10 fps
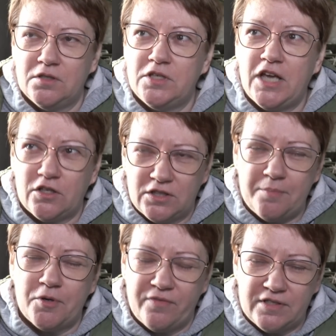e,
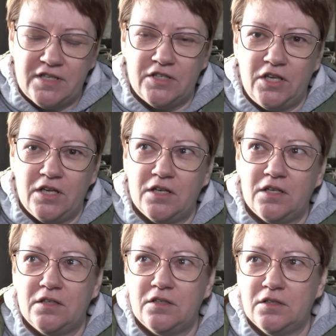na
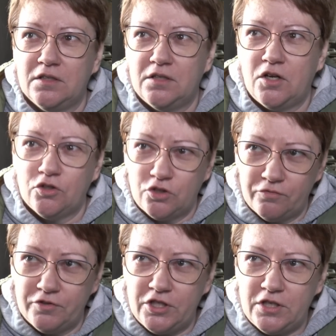prowadzenie e,
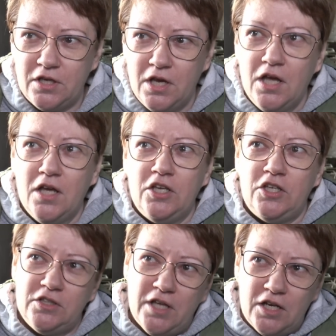hodowli
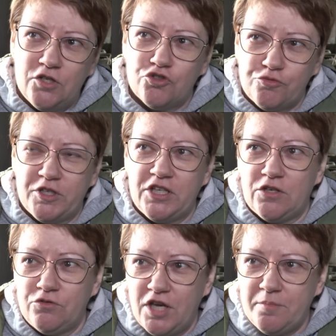i dalej już my
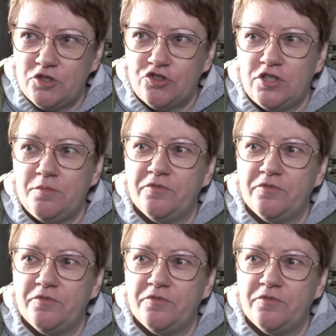kierujemy, czyli